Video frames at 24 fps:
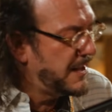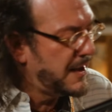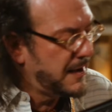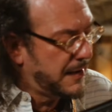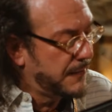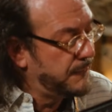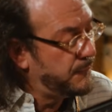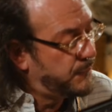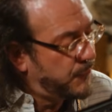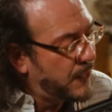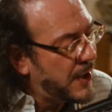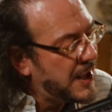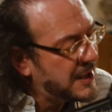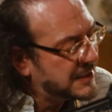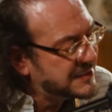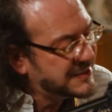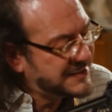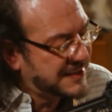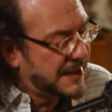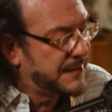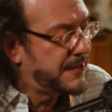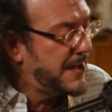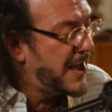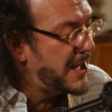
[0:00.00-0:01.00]
de la
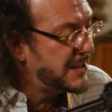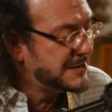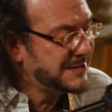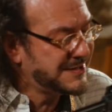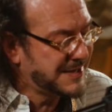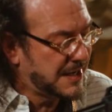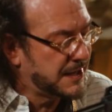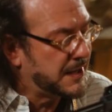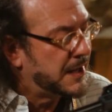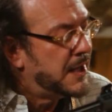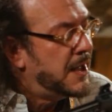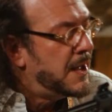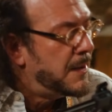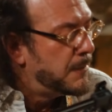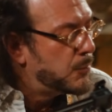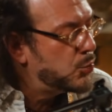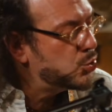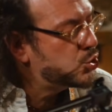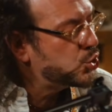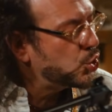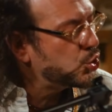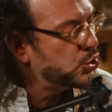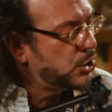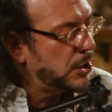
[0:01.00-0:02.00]
infancia de hace
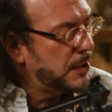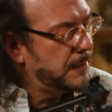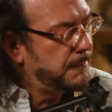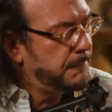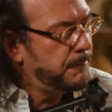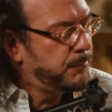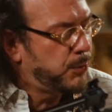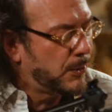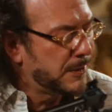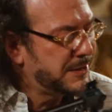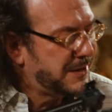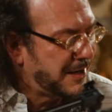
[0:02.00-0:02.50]
mucho tiempo